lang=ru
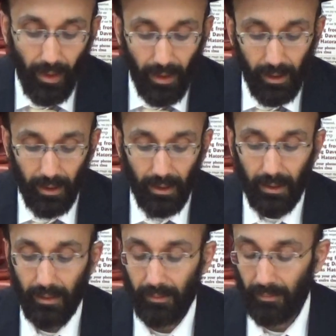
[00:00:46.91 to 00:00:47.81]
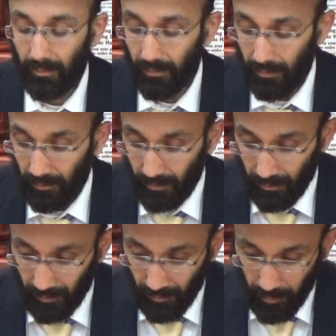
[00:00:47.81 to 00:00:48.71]
а,
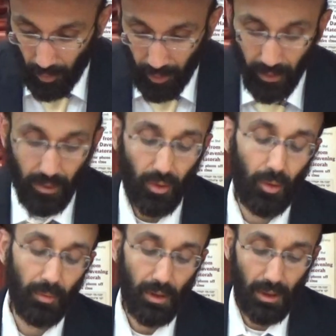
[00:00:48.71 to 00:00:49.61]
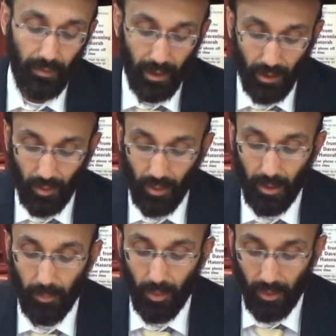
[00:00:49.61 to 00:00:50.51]
более скромный, человек, который
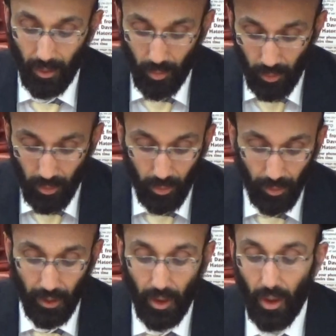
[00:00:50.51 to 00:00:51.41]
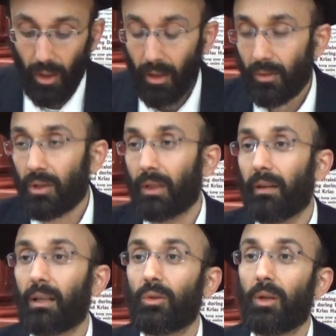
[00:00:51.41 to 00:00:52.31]
более культурный,
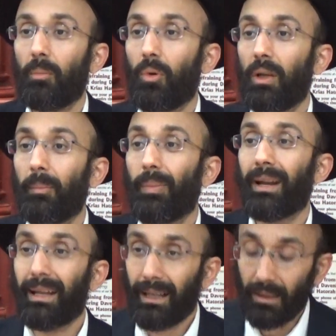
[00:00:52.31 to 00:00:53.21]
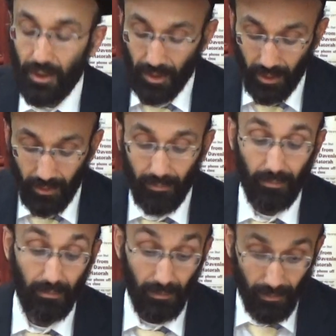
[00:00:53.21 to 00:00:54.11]
человек, который более порядочный,
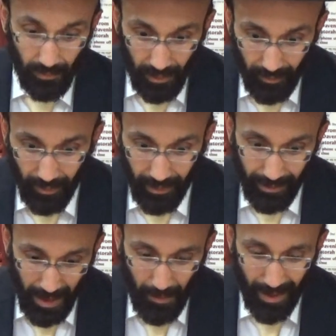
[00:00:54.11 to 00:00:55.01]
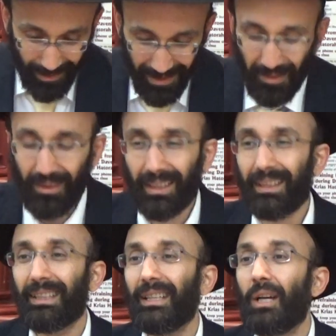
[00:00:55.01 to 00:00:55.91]
еврей, нормальный
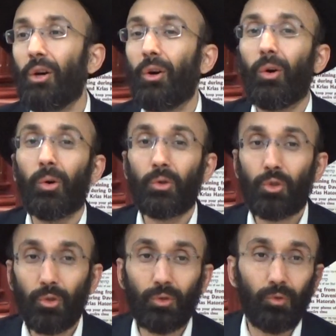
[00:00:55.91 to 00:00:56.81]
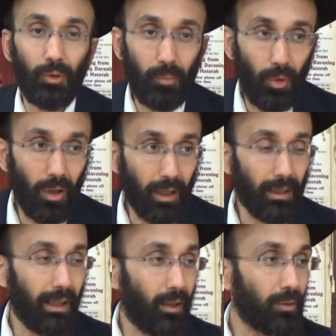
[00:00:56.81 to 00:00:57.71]
еврей – он чувствует боль,
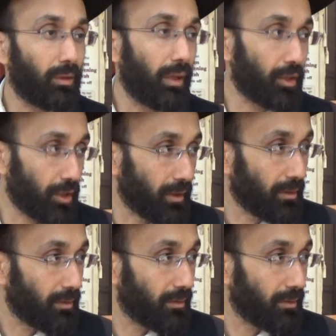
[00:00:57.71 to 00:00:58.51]
когда он грешит.